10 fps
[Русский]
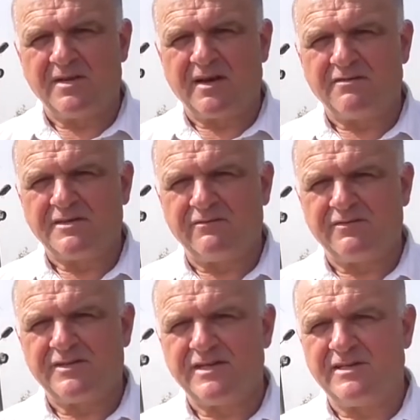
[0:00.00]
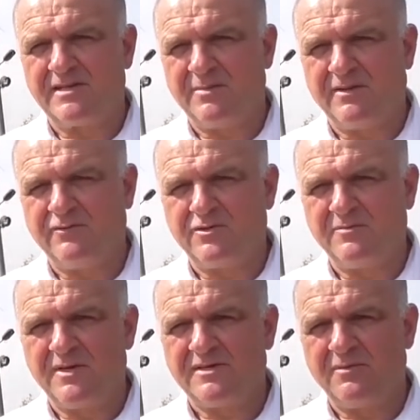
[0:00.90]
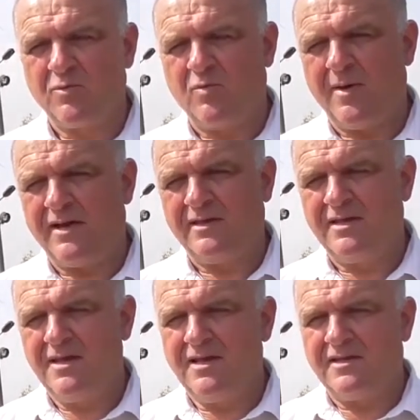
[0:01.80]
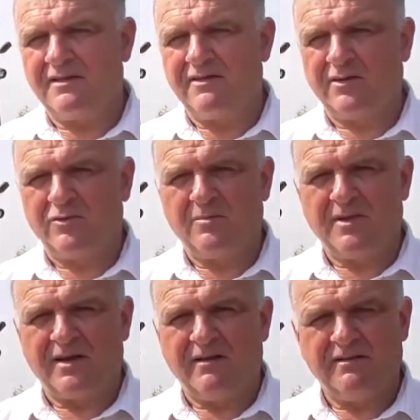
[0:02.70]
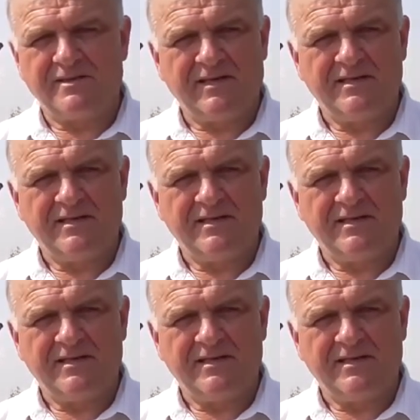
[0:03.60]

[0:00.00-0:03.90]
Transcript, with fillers: и понравившийся, он возвращается опять в то же место и покупает товар, который понравился.